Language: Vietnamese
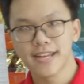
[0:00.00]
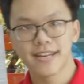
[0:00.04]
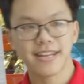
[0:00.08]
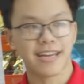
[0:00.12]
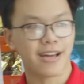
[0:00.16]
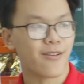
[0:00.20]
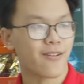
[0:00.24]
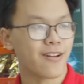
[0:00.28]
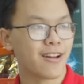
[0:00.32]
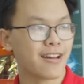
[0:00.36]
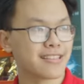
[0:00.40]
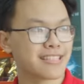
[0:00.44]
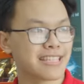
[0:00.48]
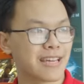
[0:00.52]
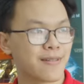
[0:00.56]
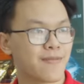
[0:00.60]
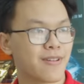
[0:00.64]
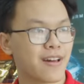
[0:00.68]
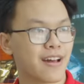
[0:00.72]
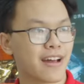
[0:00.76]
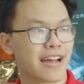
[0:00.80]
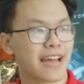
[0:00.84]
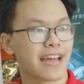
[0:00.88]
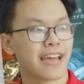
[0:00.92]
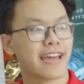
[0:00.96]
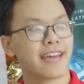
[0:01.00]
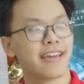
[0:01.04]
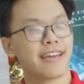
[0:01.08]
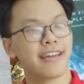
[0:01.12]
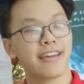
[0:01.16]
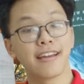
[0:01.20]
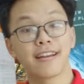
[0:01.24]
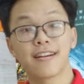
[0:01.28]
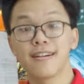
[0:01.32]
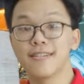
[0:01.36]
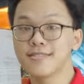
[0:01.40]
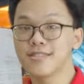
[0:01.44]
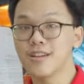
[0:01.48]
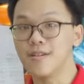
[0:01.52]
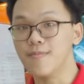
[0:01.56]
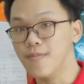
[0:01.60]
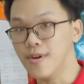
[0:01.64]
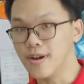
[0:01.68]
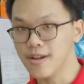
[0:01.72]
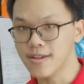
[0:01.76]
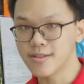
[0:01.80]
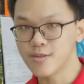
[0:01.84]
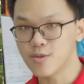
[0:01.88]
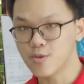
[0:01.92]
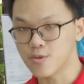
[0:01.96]
để gọi là xem là cái cơ sở
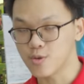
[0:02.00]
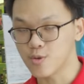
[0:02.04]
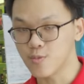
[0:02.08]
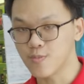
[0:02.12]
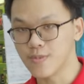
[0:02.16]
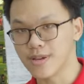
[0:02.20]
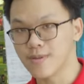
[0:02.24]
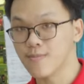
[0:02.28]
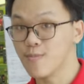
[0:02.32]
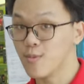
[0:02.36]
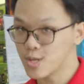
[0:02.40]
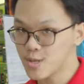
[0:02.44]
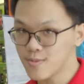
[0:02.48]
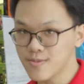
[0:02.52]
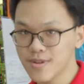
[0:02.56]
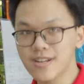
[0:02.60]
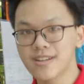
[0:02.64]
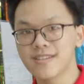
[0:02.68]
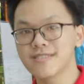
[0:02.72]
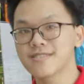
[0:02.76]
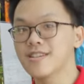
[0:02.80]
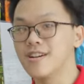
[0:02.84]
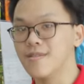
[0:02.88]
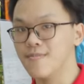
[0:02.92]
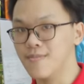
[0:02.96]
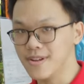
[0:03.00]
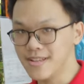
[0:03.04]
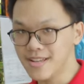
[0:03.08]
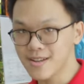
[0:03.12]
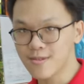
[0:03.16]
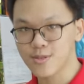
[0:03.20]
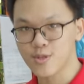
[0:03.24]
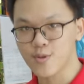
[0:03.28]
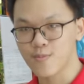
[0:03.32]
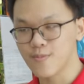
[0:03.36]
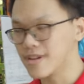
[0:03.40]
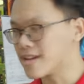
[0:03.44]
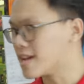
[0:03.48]
mới của chúng mình, một trong những cơ sở mới nhất của chúng